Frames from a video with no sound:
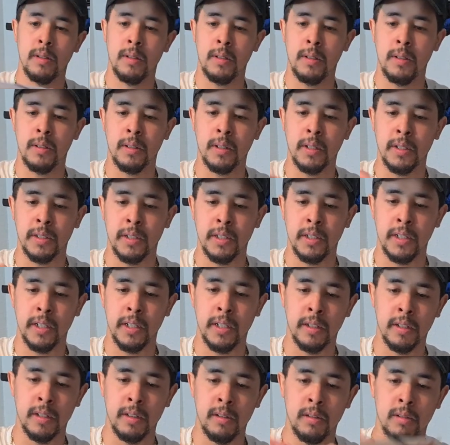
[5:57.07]
ist richtig
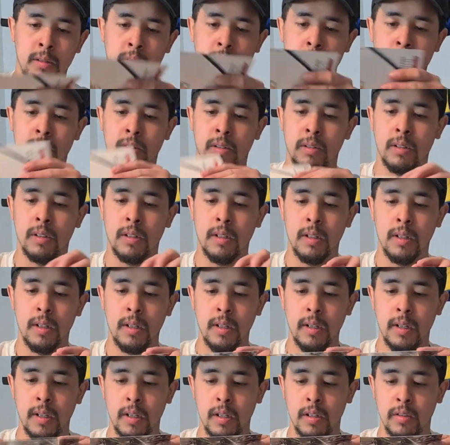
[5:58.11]
edel und
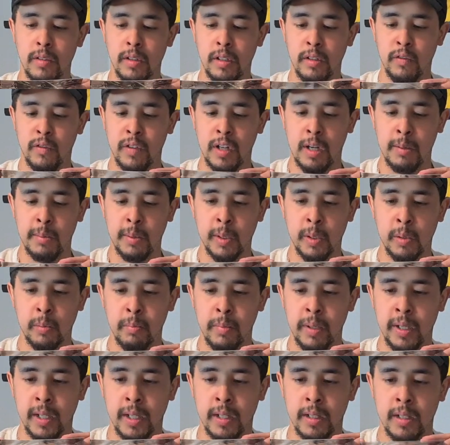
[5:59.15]
ich finde die Verarbeitung
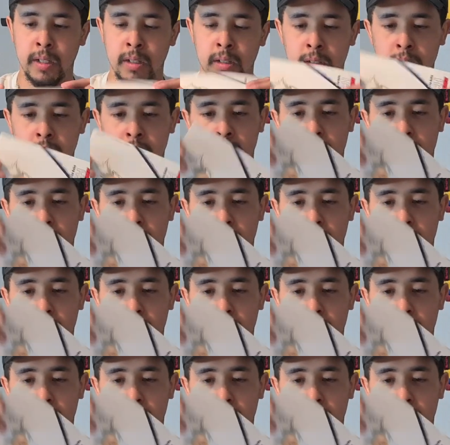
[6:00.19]
mega nice.